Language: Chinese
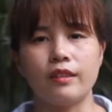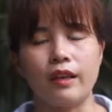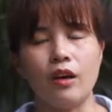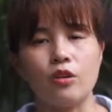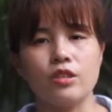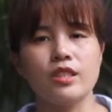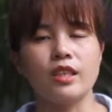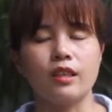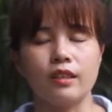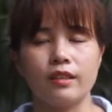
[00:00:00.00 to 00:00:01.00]
大家好，之
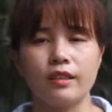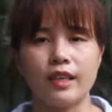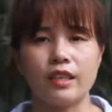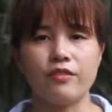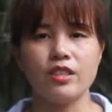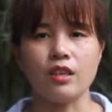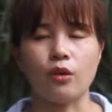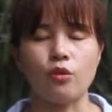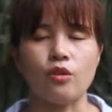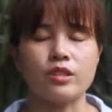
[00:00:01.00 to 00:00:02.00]
前呢跟大家分
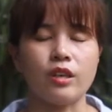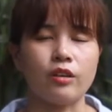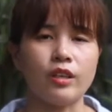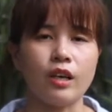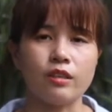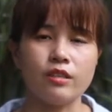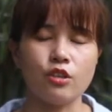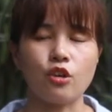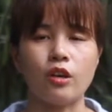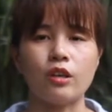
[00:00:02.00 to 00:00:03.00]
享过，想要让
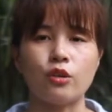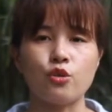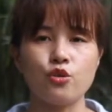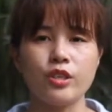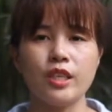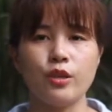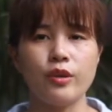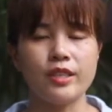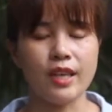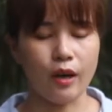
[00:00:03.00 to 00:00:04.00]
蟹爪呢能够顺利的
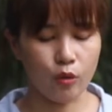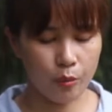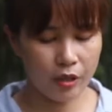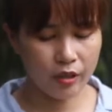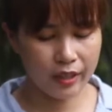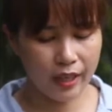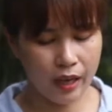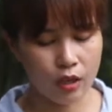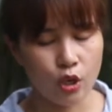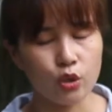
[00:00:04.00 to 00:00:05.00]
跃下，我们要给
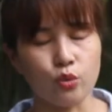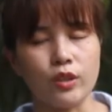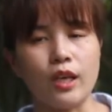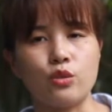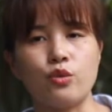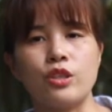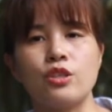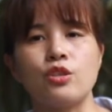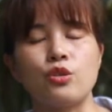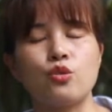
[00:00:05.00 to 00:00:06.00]
它土壤做一
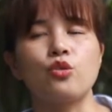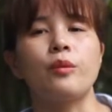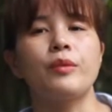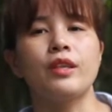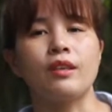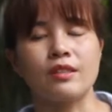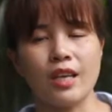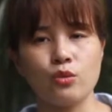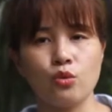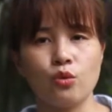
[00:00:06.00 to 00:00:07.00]
次全面的
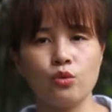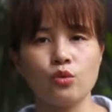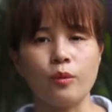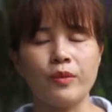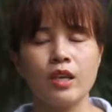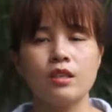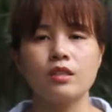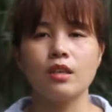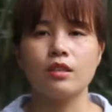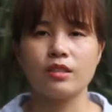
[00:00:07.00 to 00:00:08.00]
杀菌工作。
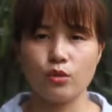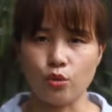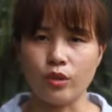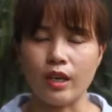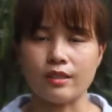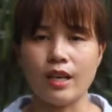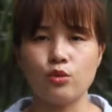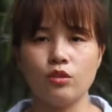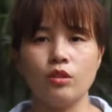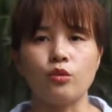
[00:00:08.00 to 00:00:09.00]
这个土壤
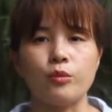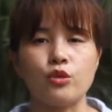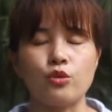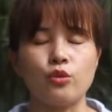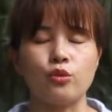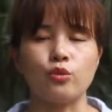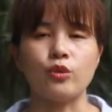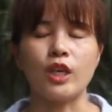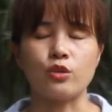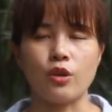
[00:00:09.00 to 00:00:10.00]
杀菌呢，我们就用
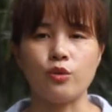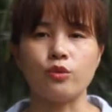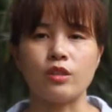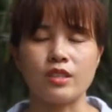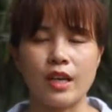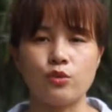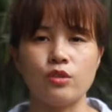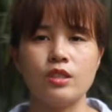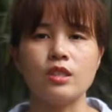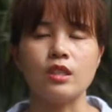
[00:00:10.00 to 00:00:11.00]
土壤专用的杀
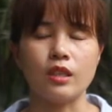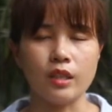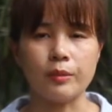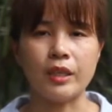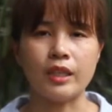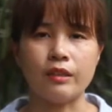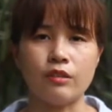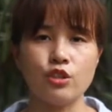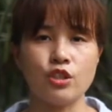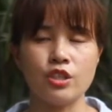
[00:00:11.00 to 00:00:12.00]
菌剂恶梅
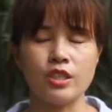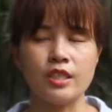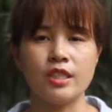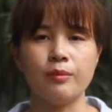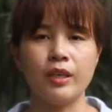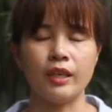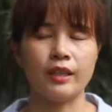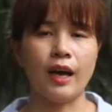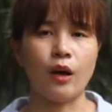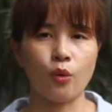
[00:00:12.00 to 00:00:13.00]
林稀释1000倍
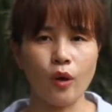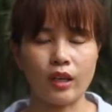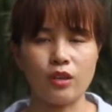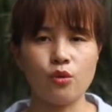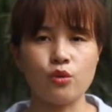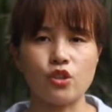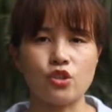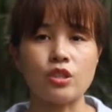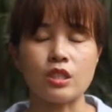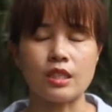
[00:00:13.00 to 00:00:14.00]
给它灌根，或者
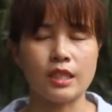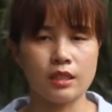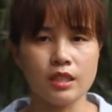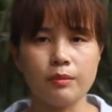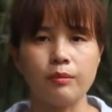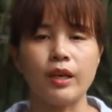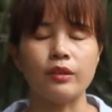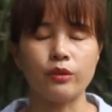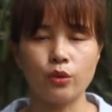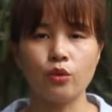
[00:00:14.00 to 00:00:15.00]
是直接浸
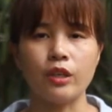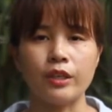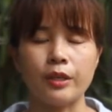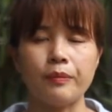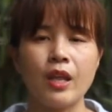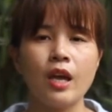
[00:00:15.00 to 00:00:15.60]
盆都可以。